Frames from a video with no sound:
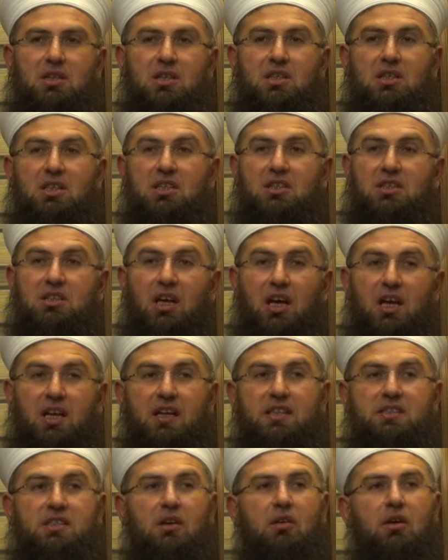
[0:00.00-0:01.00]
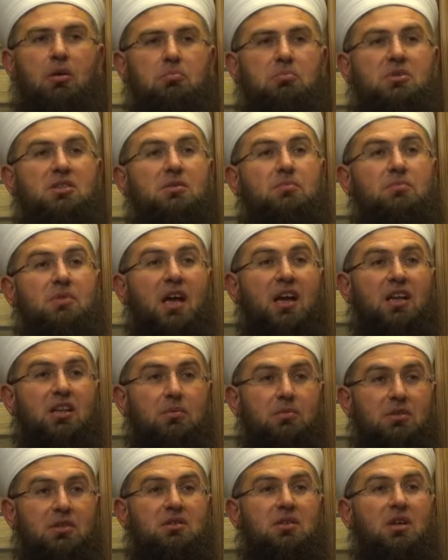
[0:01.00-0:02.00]
40 tane sevap. Bizim
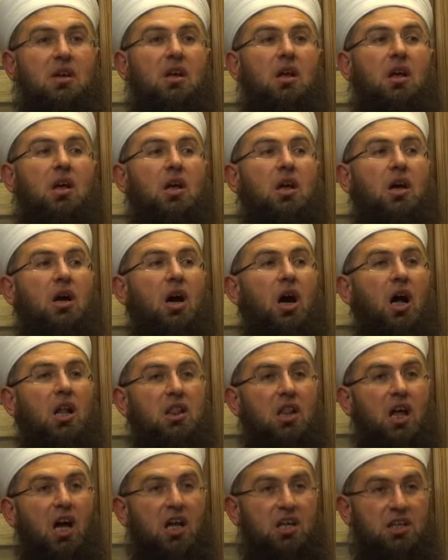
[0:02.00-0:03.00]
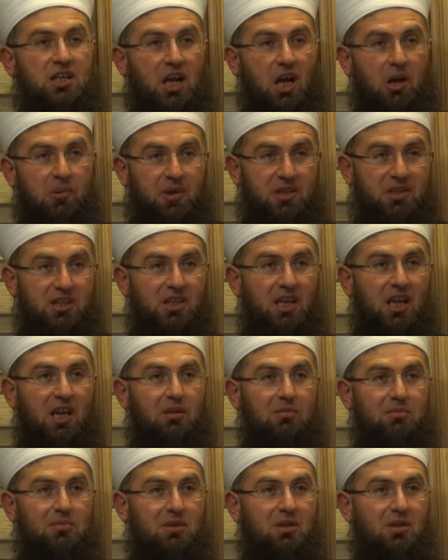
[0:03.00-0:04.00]
derdimiz Allah'ın rahmeti değil
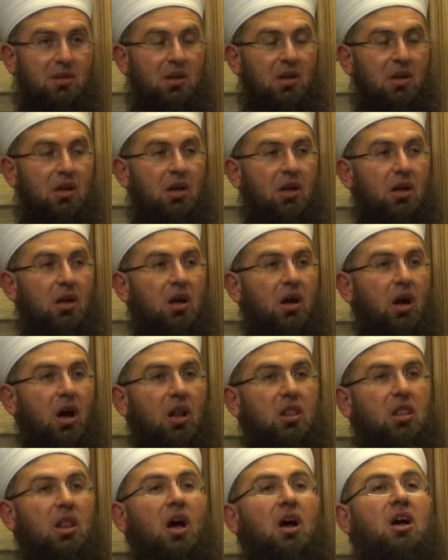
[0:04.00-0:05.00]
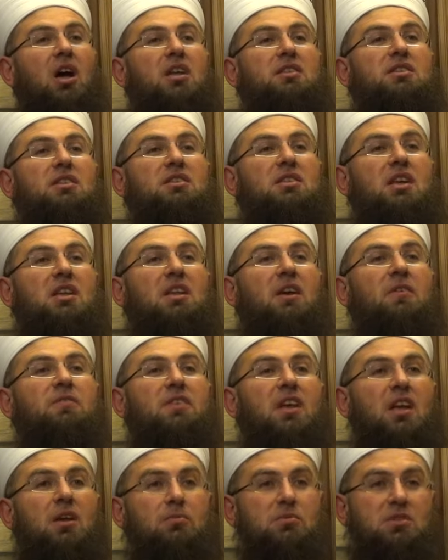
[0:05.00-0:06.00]
mi? Allah katında
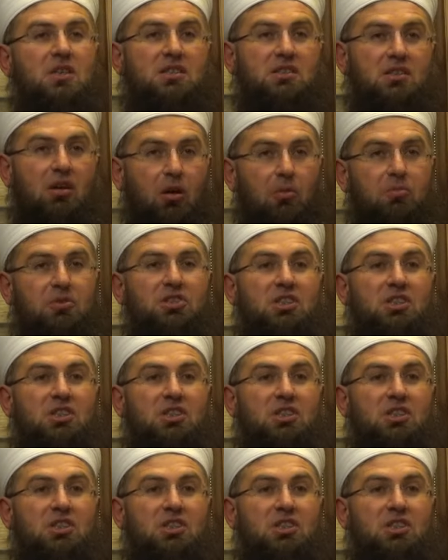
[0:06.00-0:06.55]
defterimize sevap